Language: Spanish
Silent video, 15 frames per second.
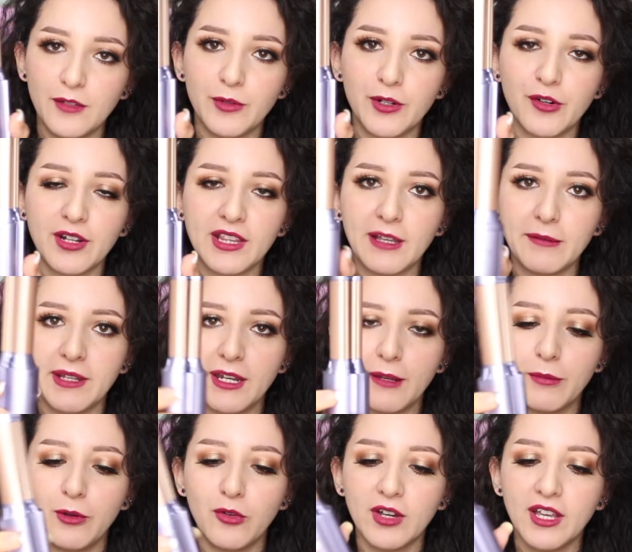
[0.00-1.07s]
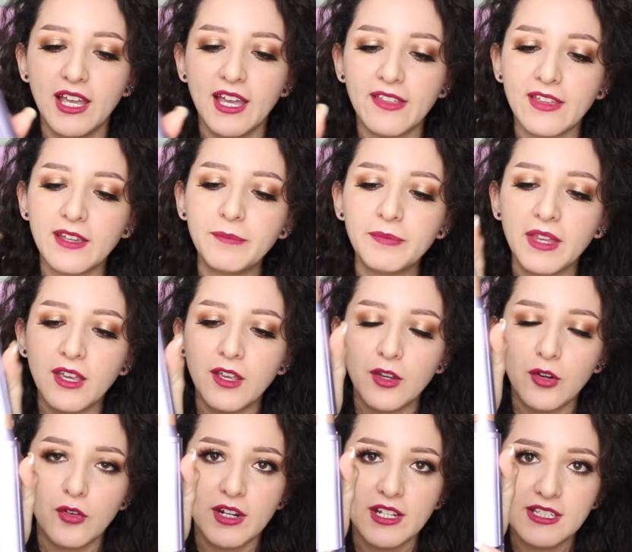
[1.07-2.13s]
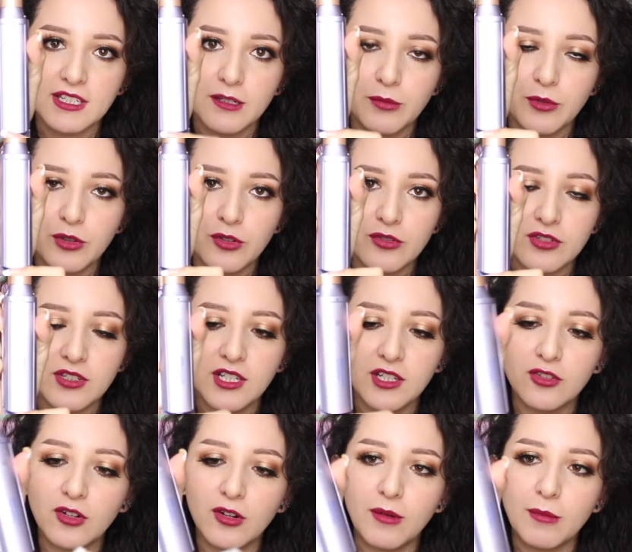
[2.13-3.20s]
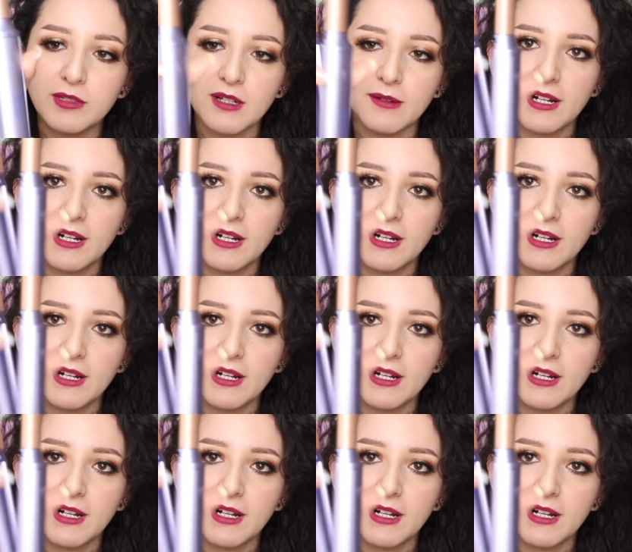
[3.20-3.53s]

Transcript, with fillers: y bueno ahorita viene bloqueada con este botoncito lo vamos a